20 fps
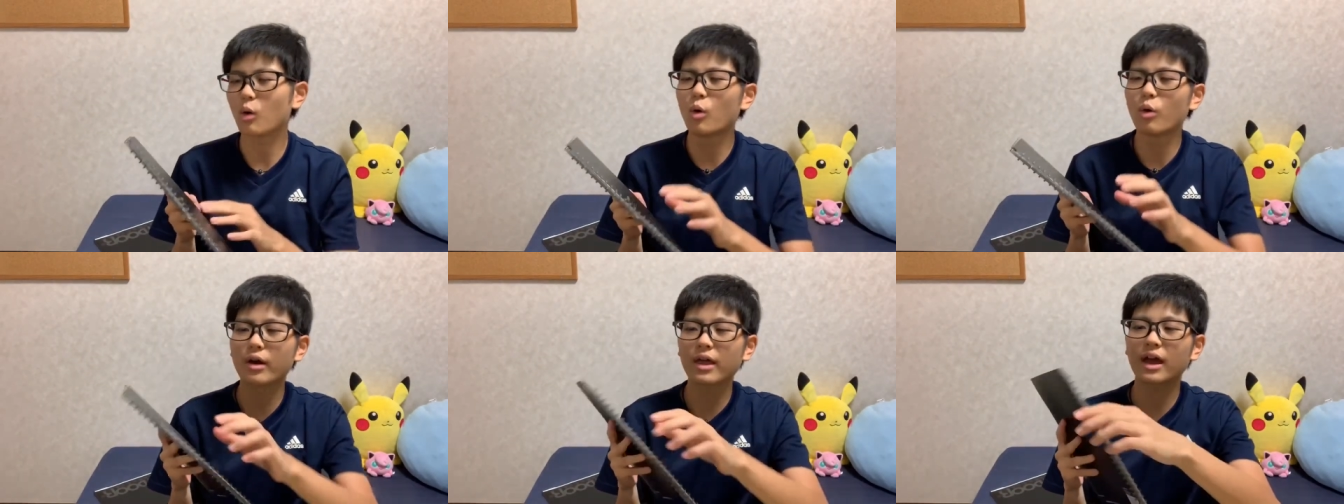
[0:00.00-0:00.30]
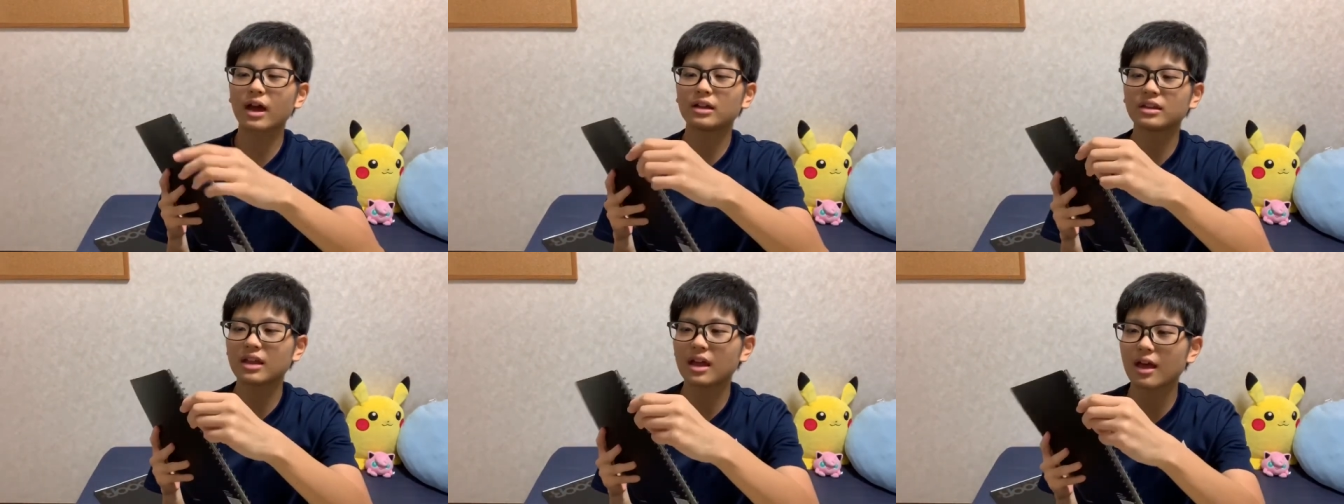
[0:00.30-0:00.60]
これ
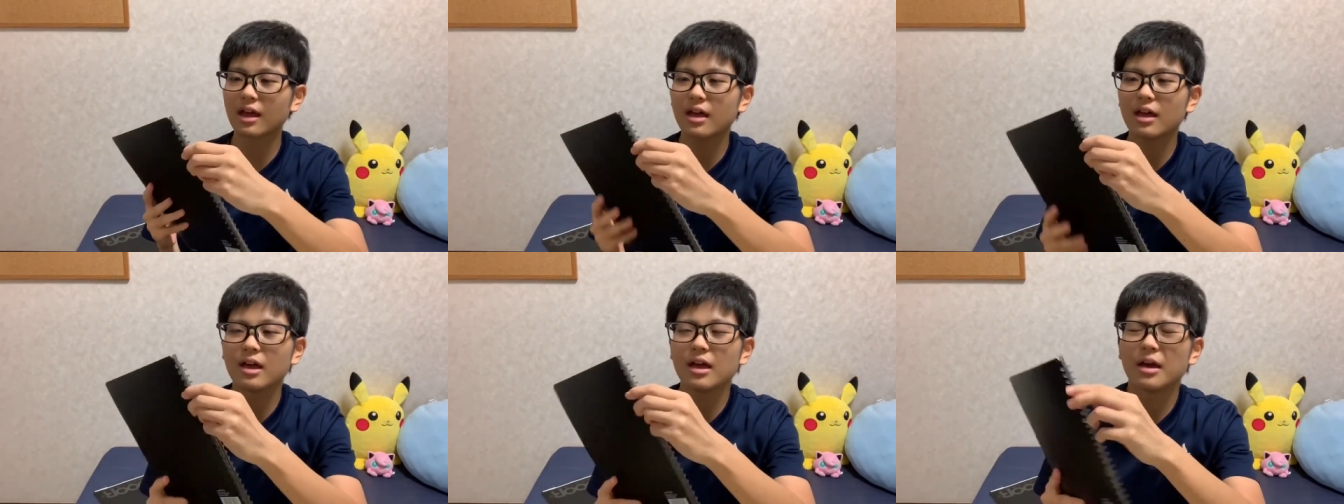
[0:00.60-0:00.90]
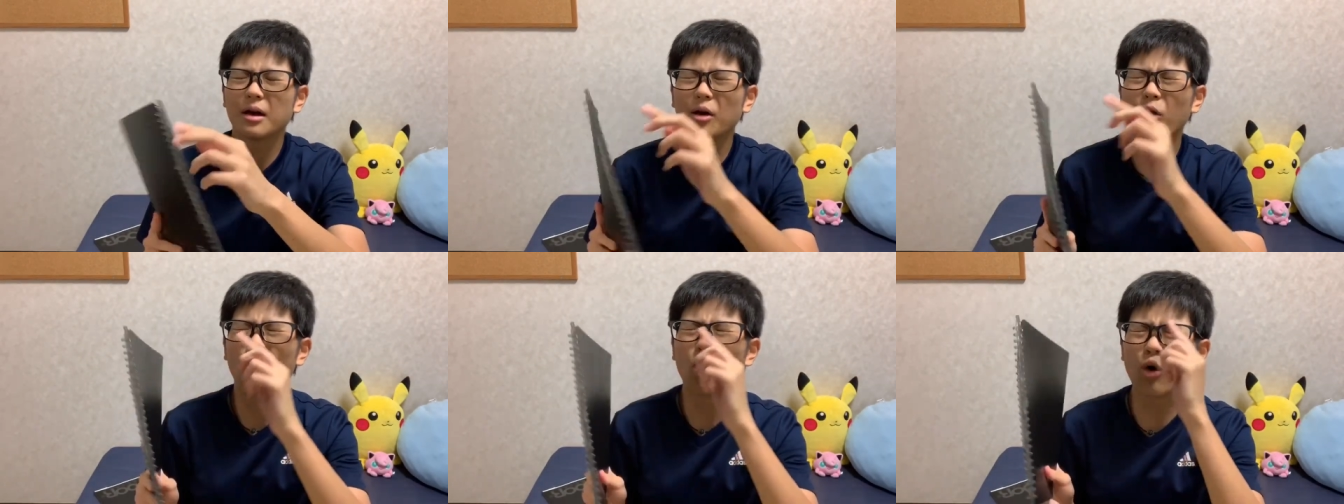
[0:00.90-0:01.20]
がね、
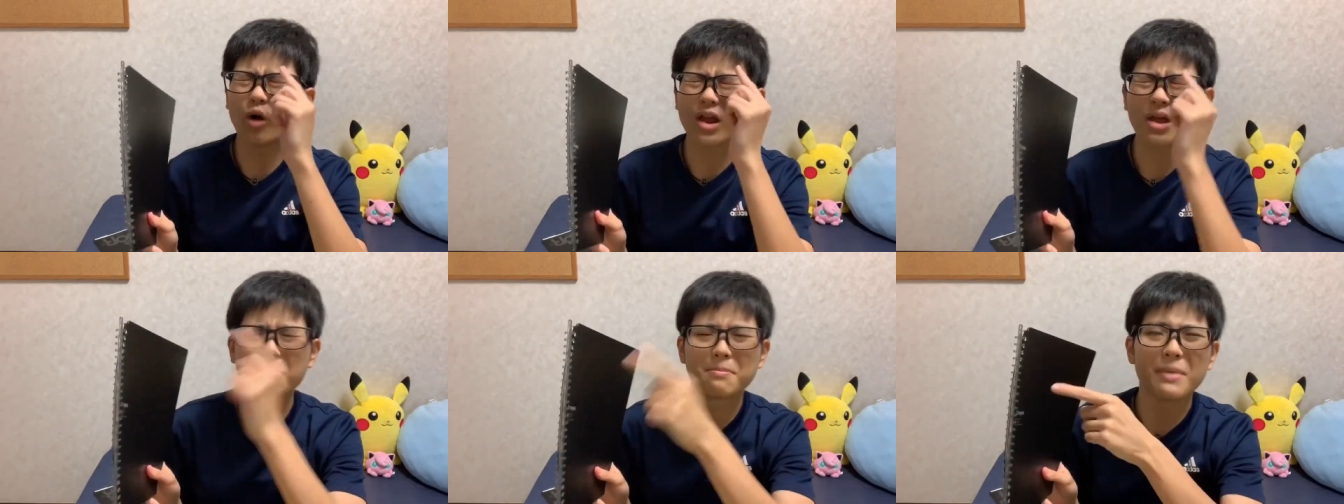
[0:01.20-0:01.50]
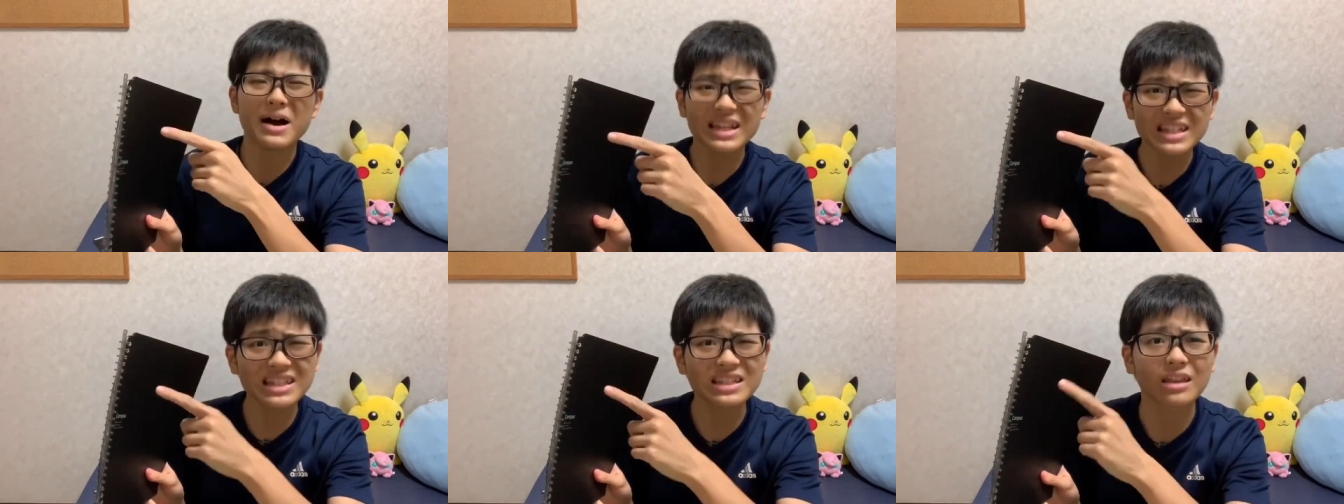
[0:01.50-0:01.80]
これ
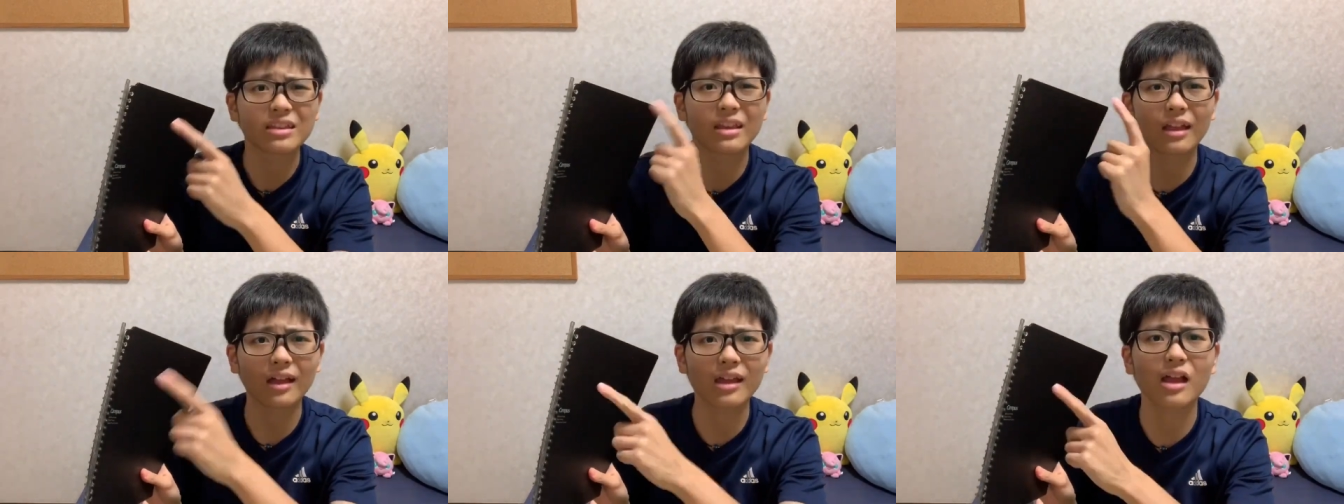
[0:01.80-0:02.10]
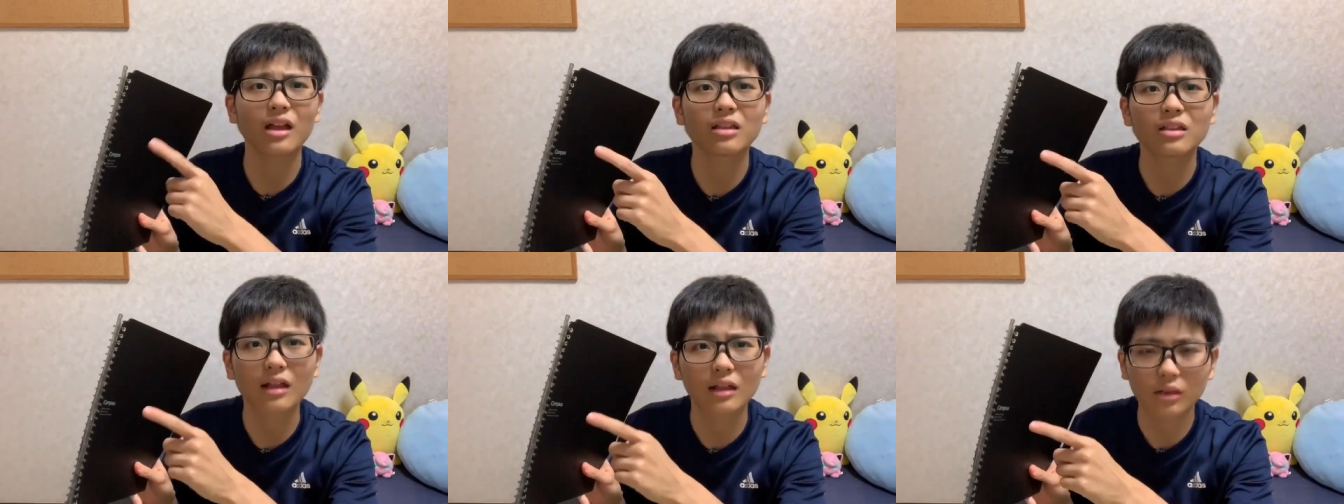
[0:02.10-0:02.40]
マジで
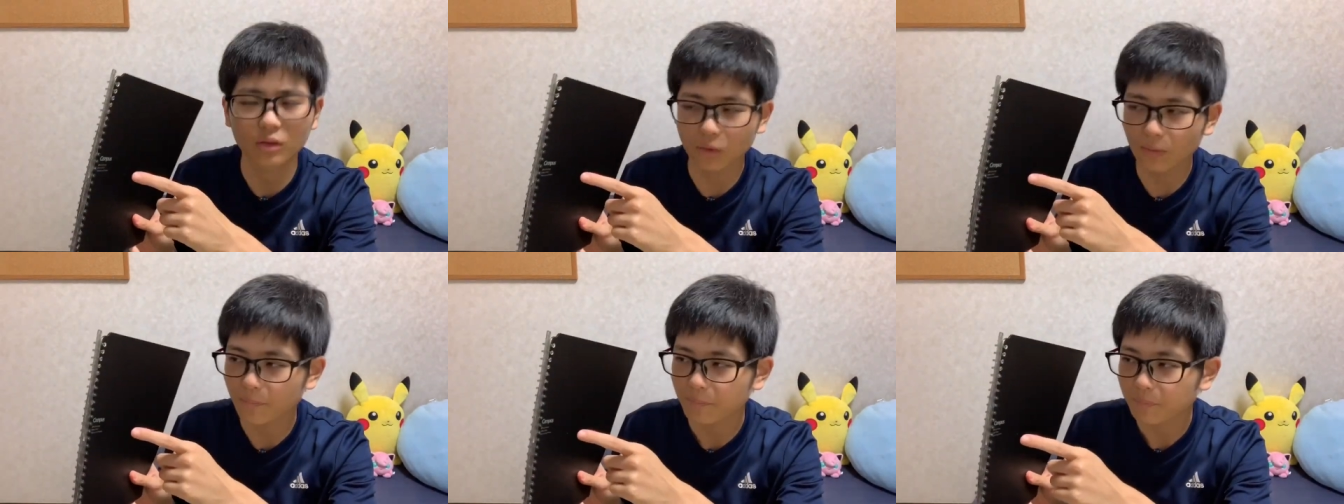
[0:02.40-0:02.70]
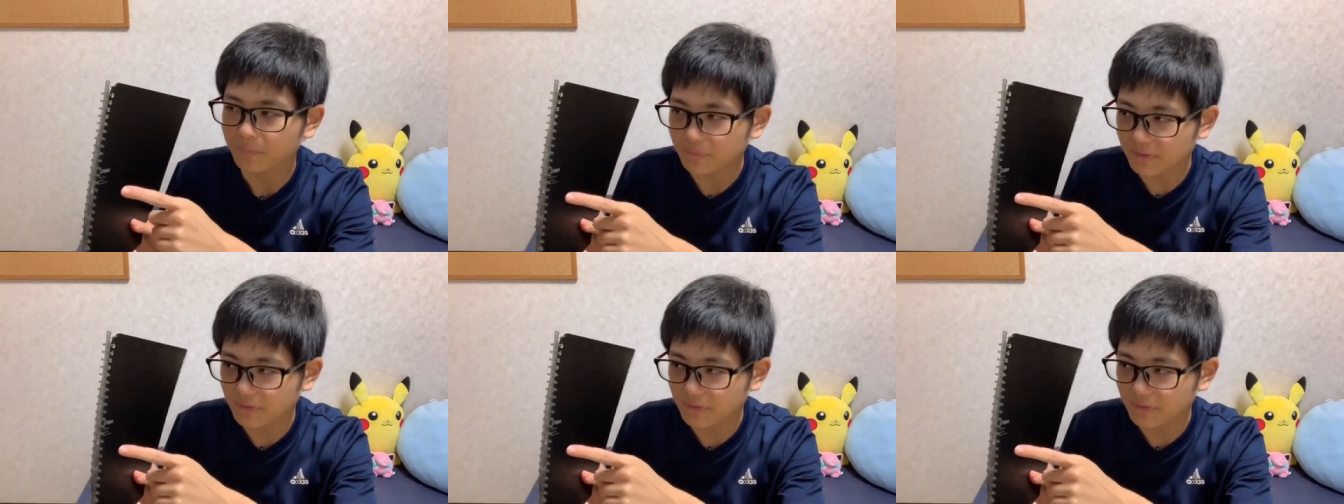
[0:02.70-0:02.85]
悩んでんの。